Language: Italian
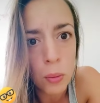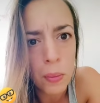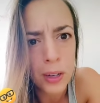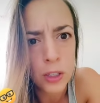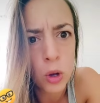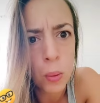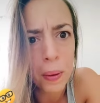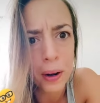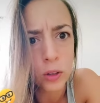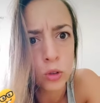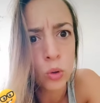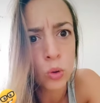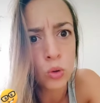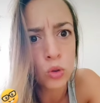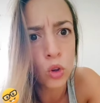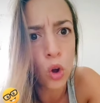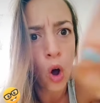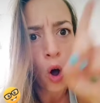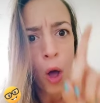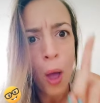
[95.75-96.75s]
ma
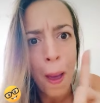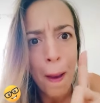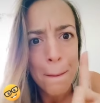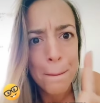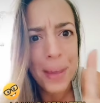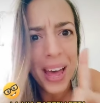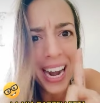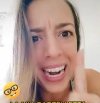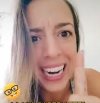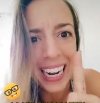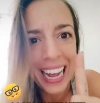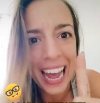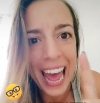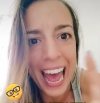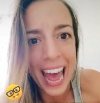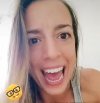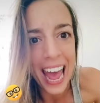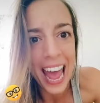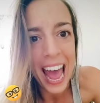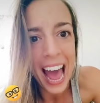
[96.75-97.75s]
soprattutto
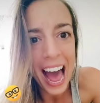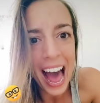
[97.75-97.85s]
perché